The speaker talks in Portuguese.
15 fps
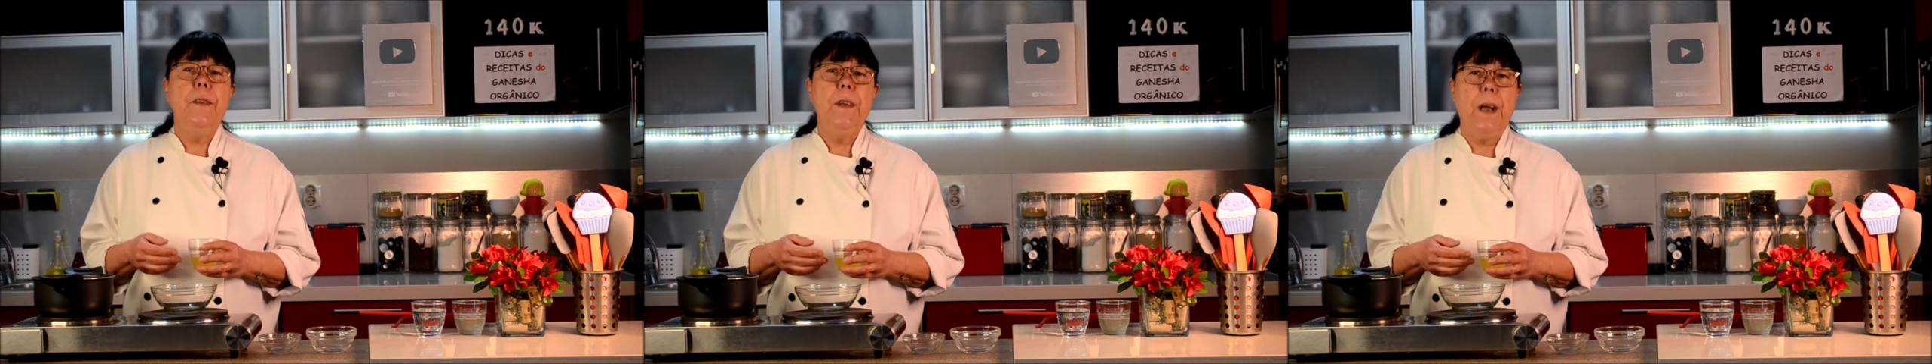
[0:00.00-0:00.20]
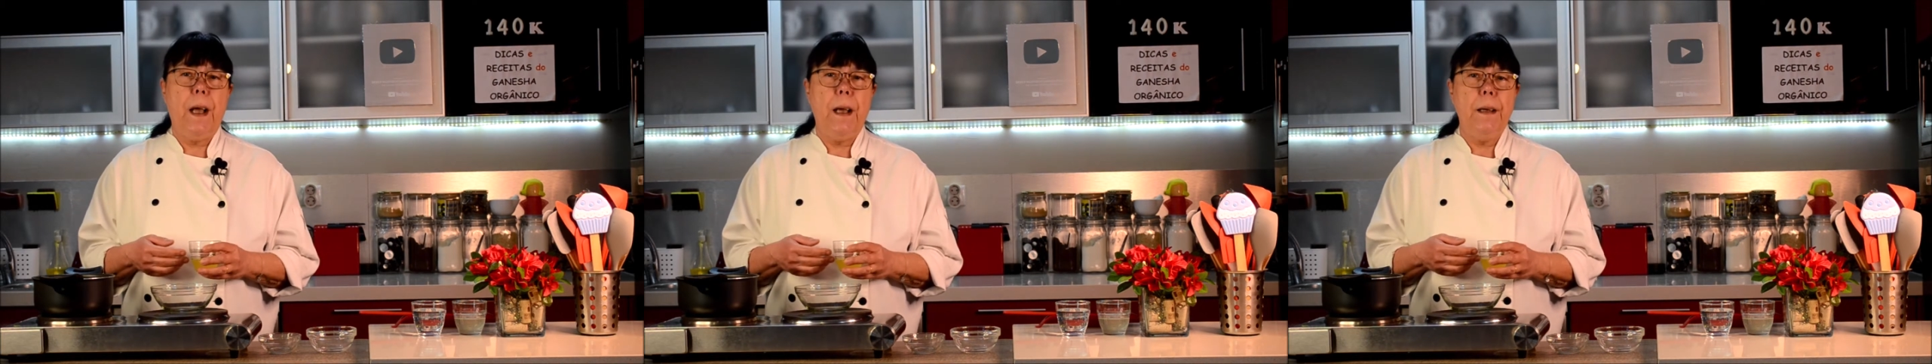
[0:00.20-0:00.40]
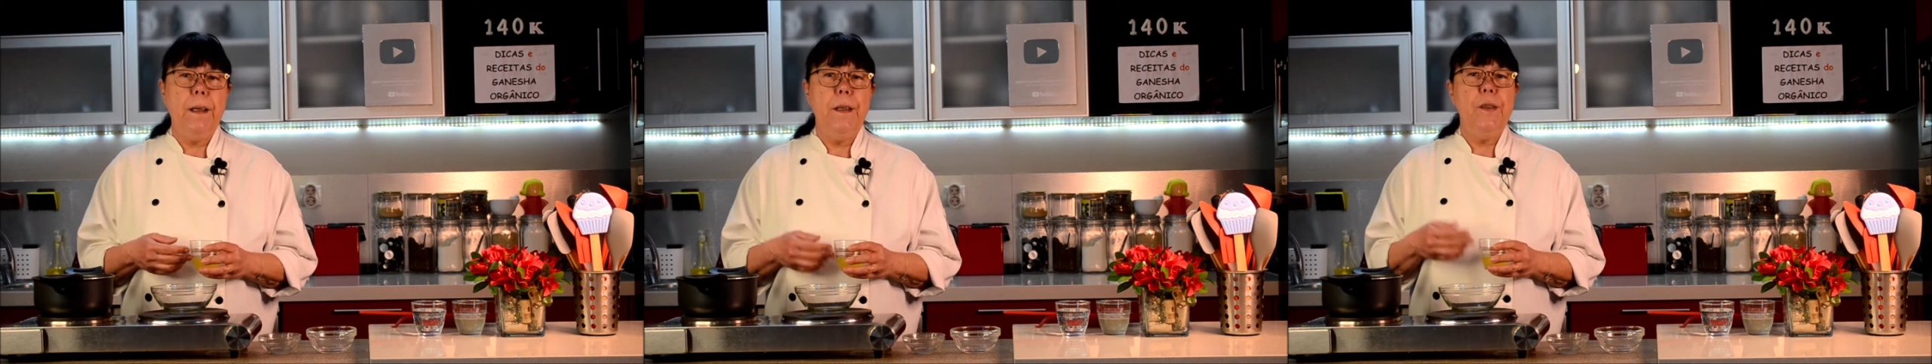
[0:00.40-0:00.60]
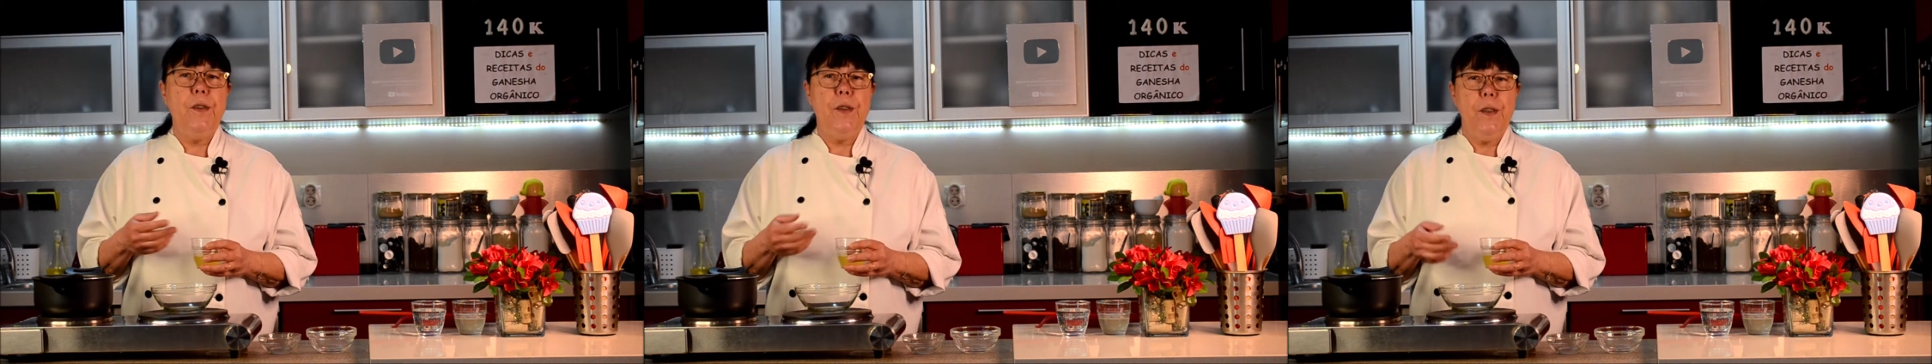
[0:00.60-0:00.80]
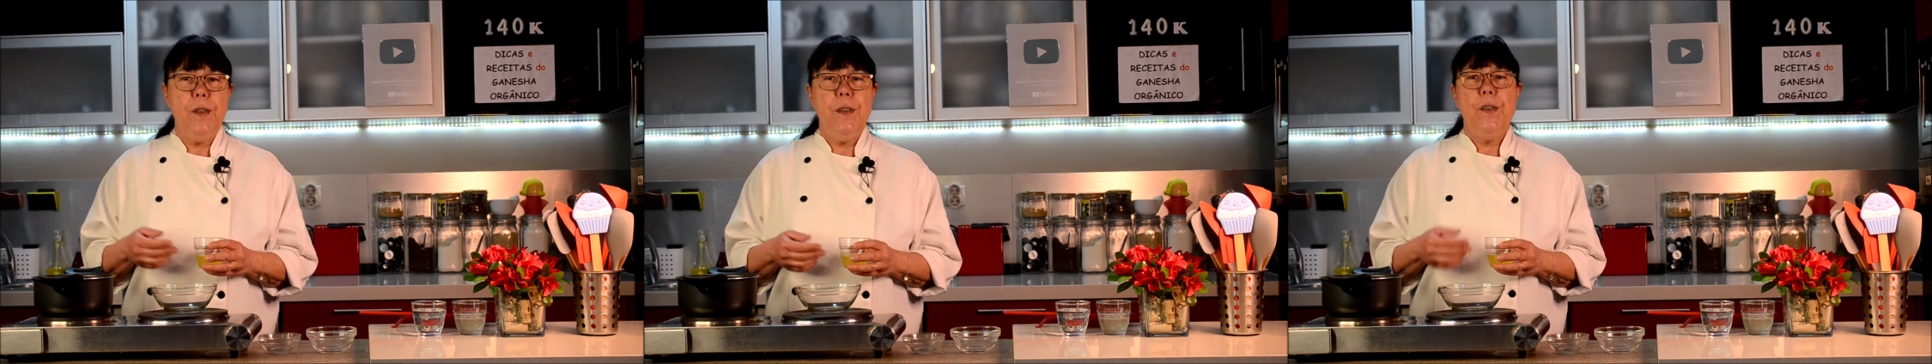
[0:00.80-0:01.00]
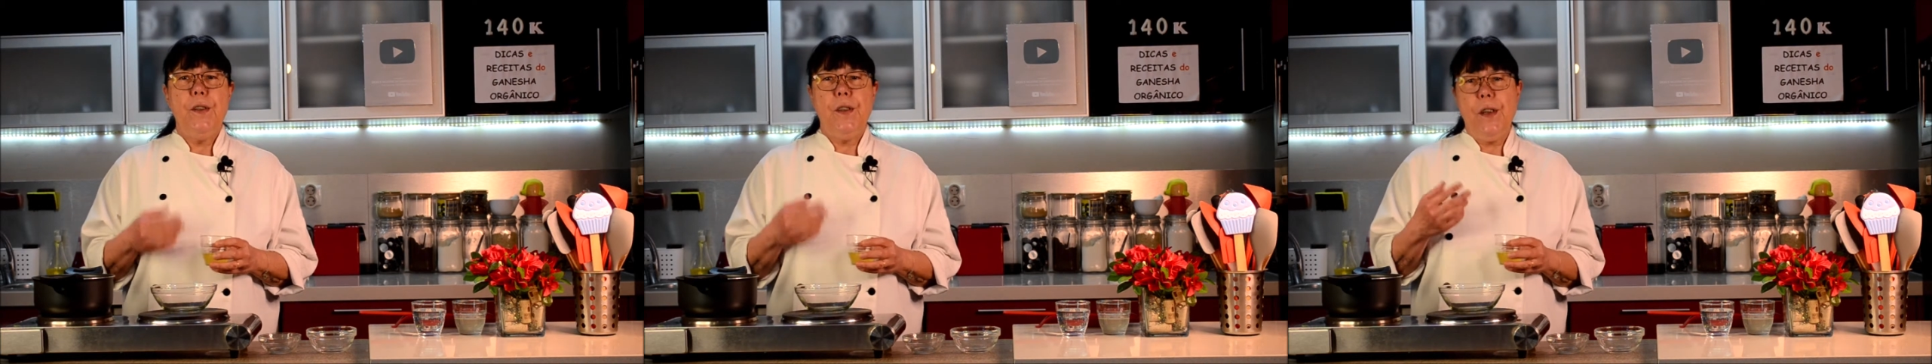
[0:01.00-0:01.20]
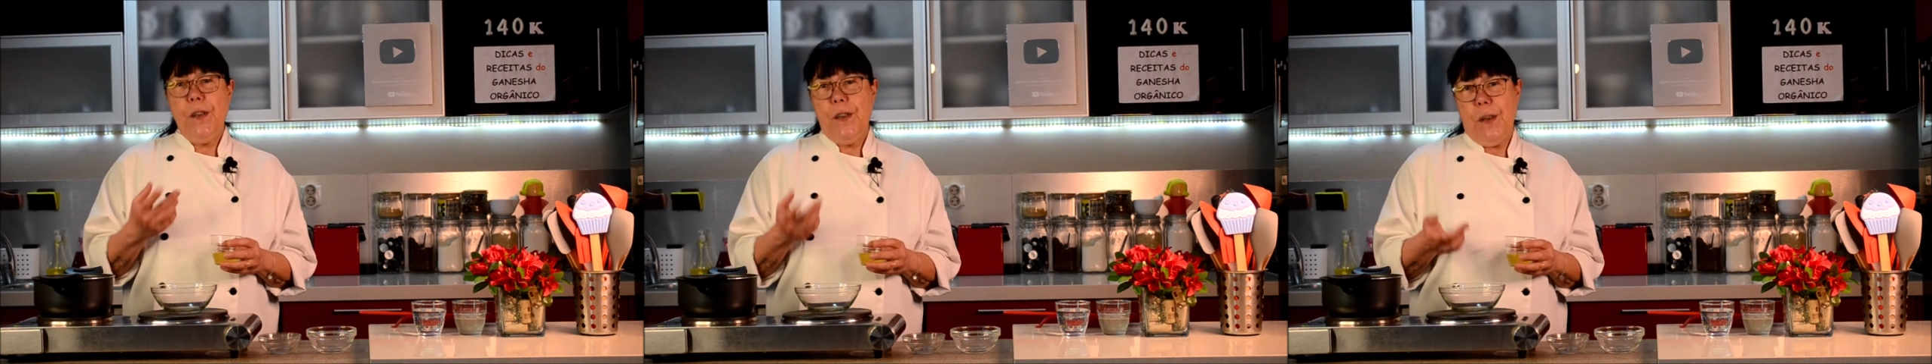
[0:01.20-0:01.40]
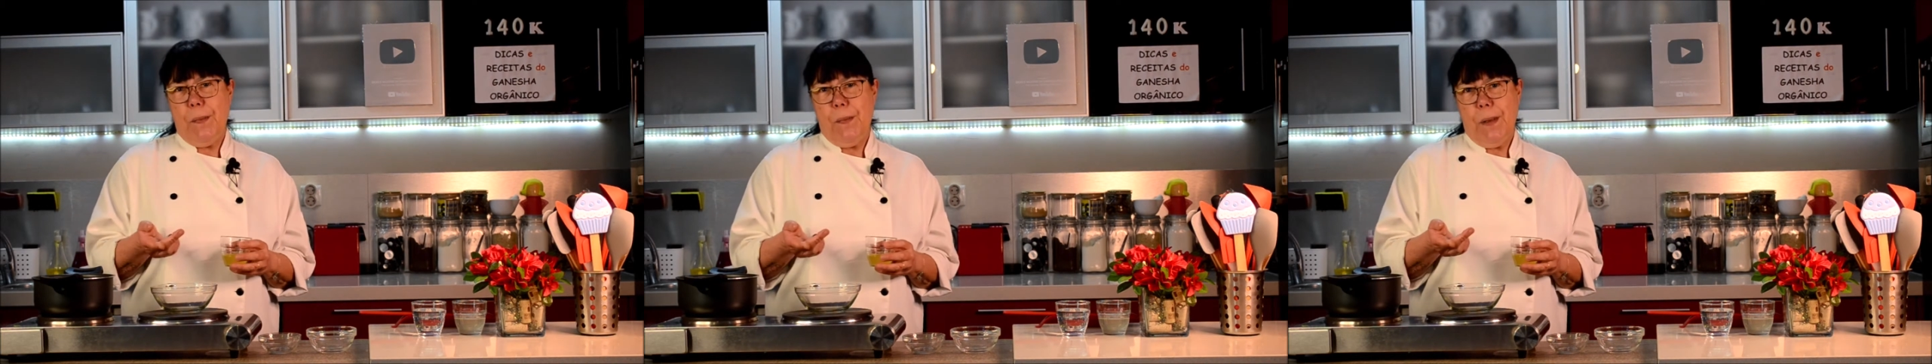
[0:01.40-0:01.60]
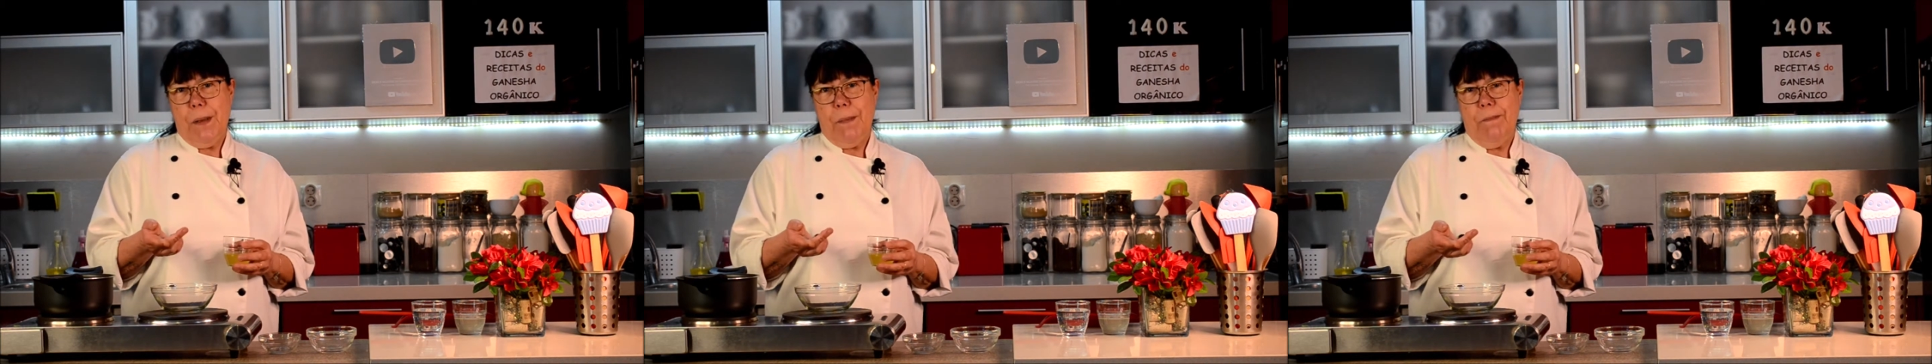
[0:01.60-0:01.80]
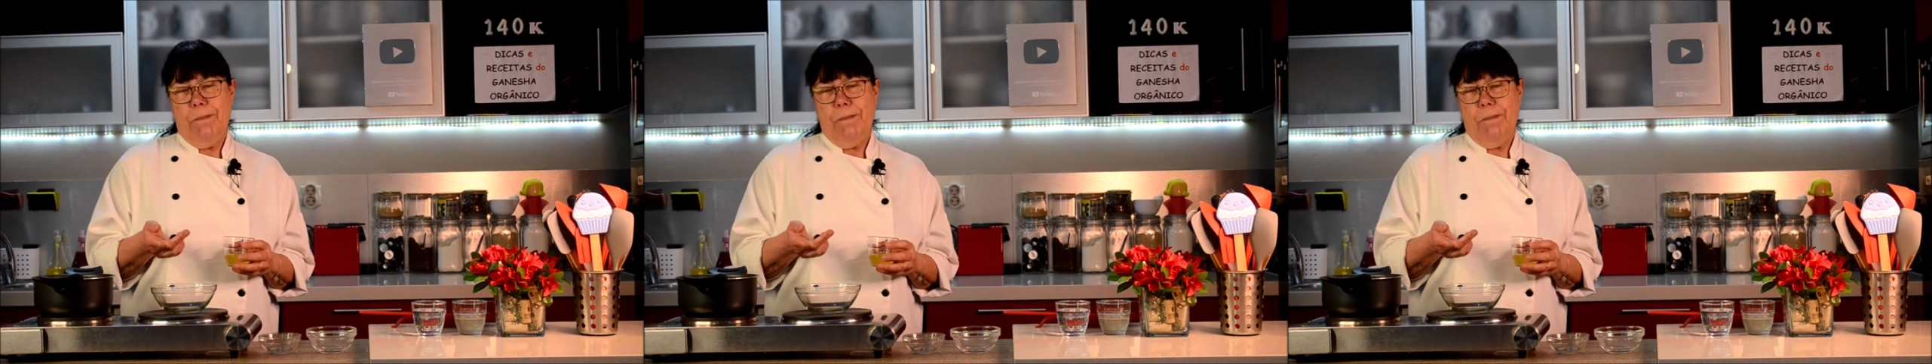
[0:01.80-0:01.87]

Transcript: vinagre de gengibre.